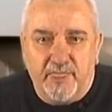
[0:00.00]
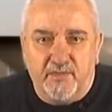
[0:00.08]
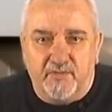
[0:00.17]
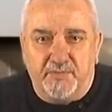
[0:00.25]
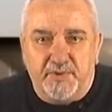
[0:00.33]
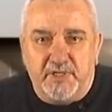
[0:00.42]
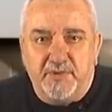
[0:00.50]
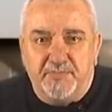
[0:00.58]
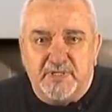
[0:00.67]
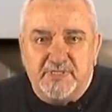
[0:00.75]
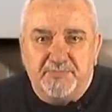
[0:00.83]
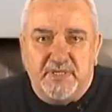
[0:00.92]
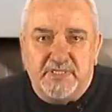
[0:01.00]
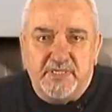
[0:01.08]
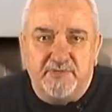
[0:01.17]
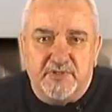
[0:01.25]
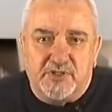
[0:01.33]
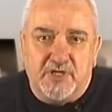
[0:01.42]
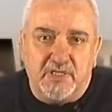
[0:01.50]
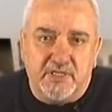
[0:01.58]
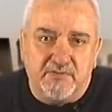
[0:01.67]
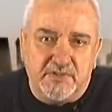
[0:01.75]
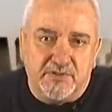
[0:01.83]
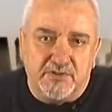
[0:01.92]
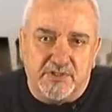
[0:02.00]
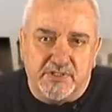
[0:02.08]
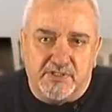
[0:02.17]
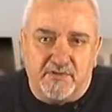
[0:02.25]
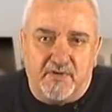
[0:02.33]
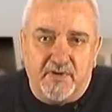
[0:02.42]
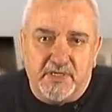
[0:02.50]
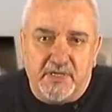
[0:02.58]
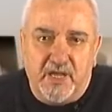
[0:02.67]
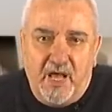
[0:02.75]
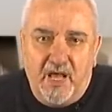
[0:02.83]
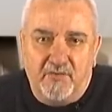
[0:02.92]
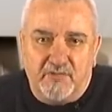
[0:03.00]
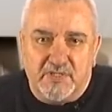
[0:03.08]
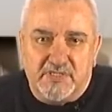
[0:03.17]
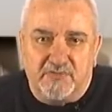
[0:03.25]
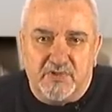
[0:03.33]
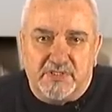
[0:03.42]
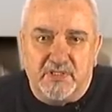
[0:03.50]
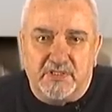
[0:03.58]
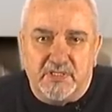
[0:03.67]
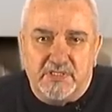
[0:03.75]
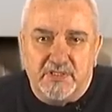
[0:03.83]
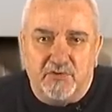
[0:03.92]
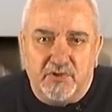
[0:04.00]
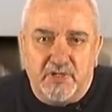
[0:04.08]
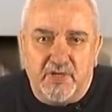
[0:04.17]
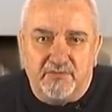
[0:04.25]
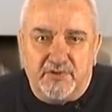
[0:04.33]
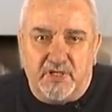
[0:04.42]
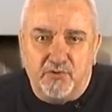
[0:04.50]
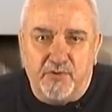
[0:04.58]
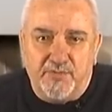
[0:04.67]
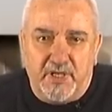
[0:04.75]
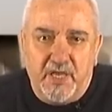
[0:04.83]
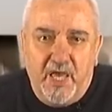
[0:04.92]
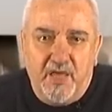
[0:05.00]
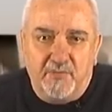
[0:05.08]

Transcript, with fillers: Вопреки перспективе жалкого существования насквозь дотационной автономии